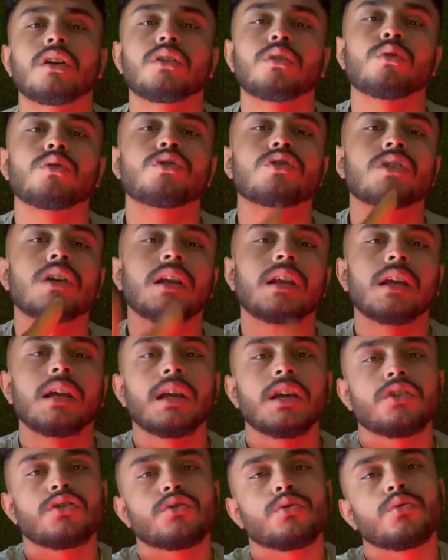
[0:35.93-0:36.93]
तो
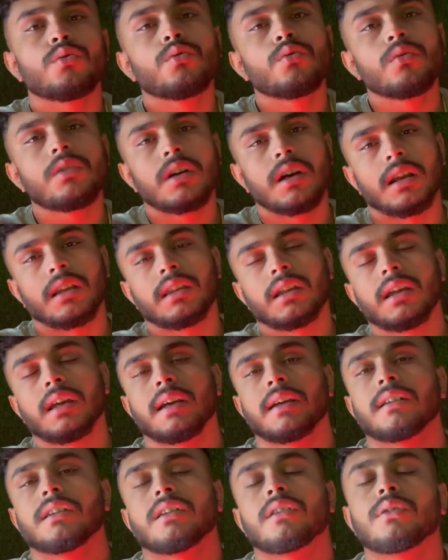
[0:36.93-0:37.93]
चलिए शुरू करते
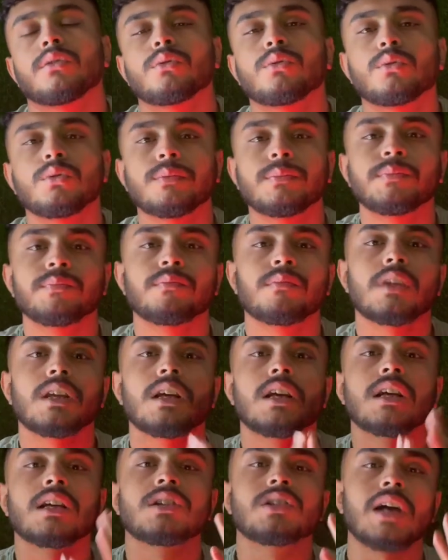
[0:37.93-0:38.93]
हैं तो
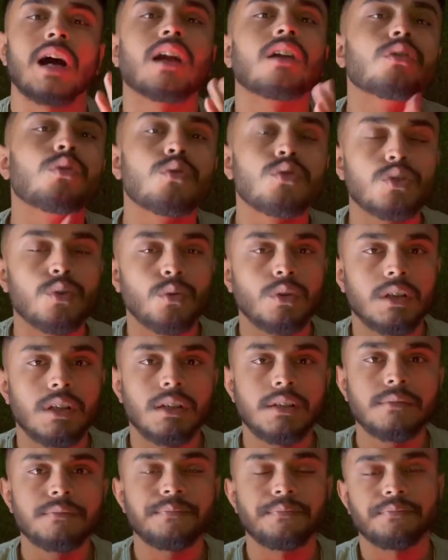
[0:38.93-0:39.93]
चार दोस्त होते
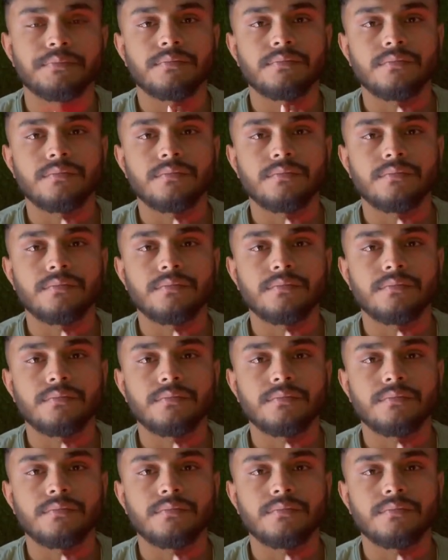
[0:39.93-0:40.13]
हैं